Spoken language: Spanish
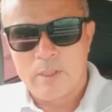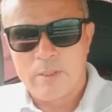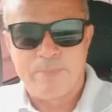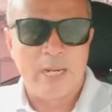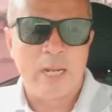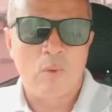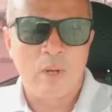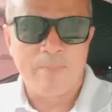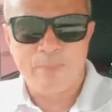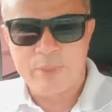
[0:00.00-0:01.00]
y para la
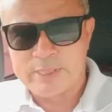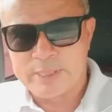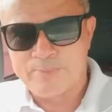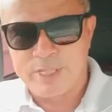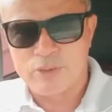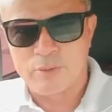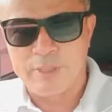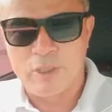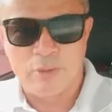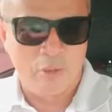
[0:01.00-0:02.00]
cual pues expreso
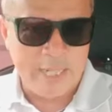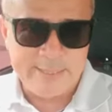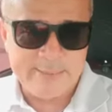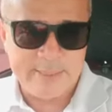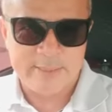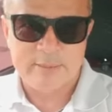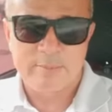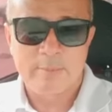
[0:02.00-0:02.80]
mis condolencias.